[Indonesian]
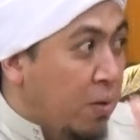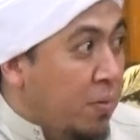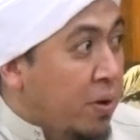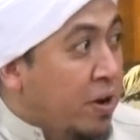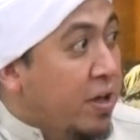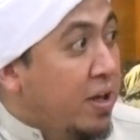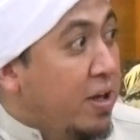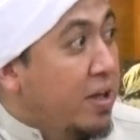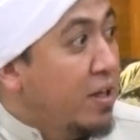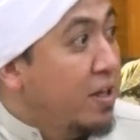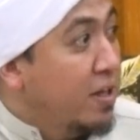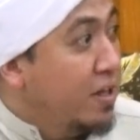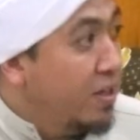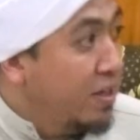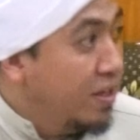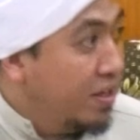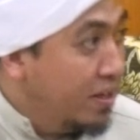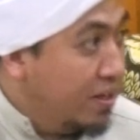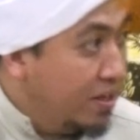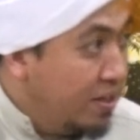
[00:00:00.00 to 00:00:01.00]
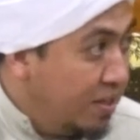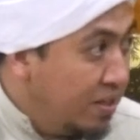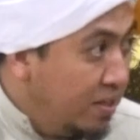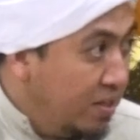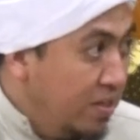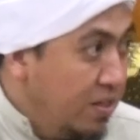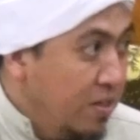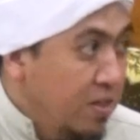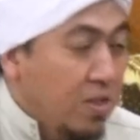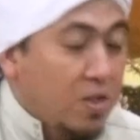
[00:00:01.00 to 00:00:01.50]
Ya Banda
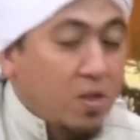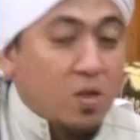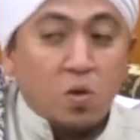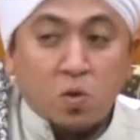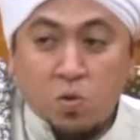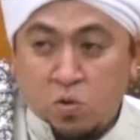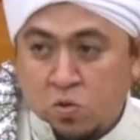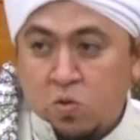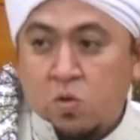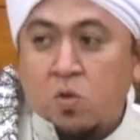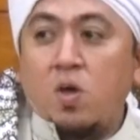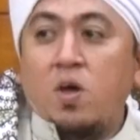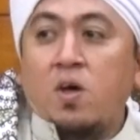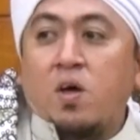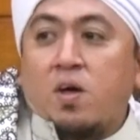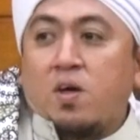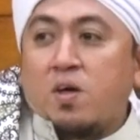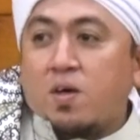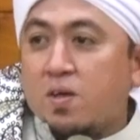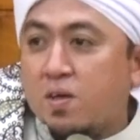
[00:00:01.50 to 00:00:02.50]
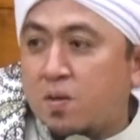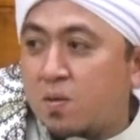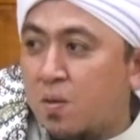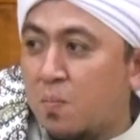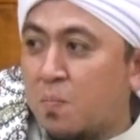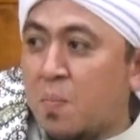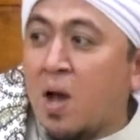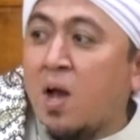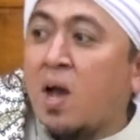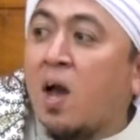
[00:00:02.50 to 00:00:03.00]
Iya.
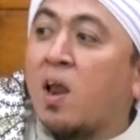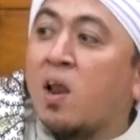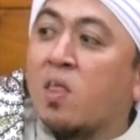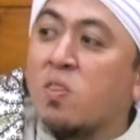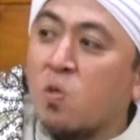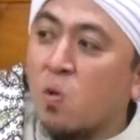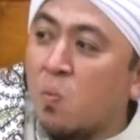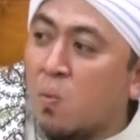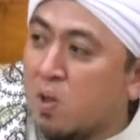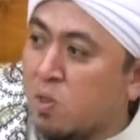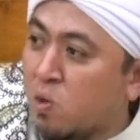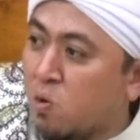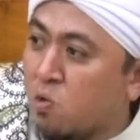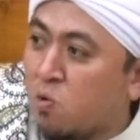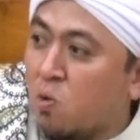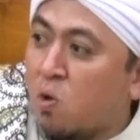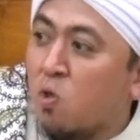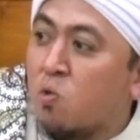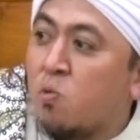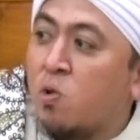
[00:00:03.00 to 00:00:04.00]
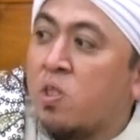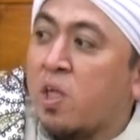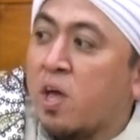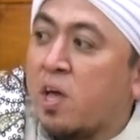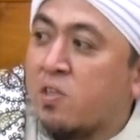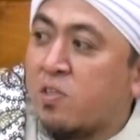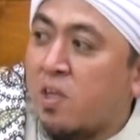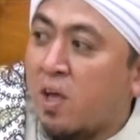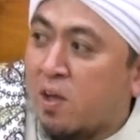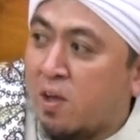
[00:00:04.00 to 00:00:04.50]
Makanan coba terus kalau sudah
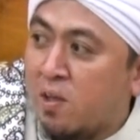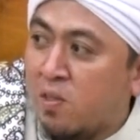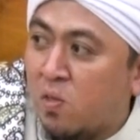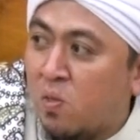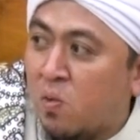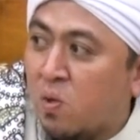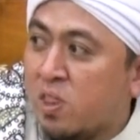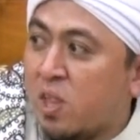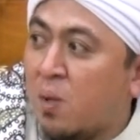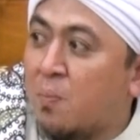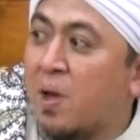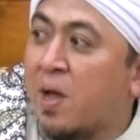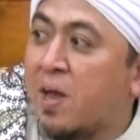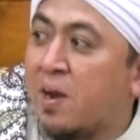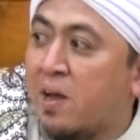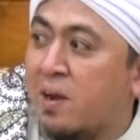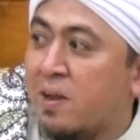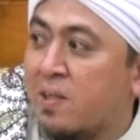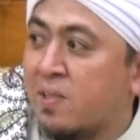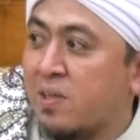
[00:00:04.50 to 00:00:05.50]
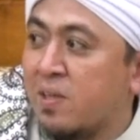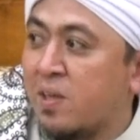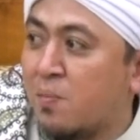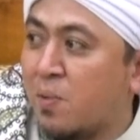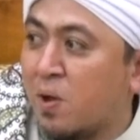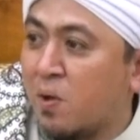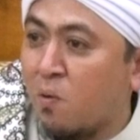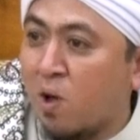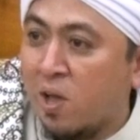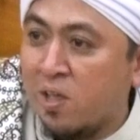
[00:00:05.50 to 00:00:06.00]
sakit-sakit itu kan tambah enak nanti ya
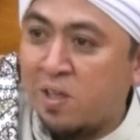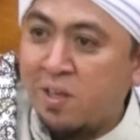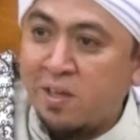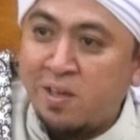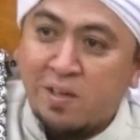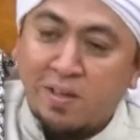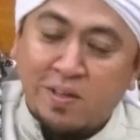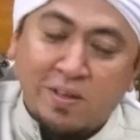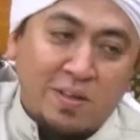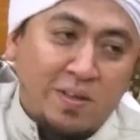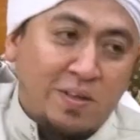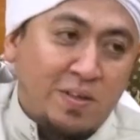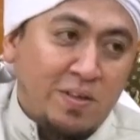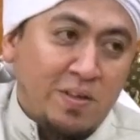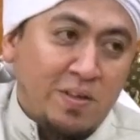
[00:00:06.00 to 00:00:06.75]
bagi kakinya. Ya.